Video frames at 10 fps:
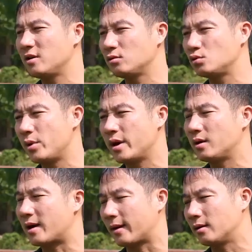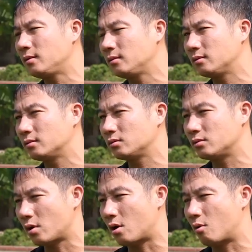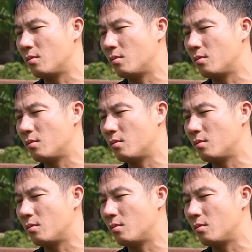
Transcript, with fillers: đường truyền ngắn nhỏ,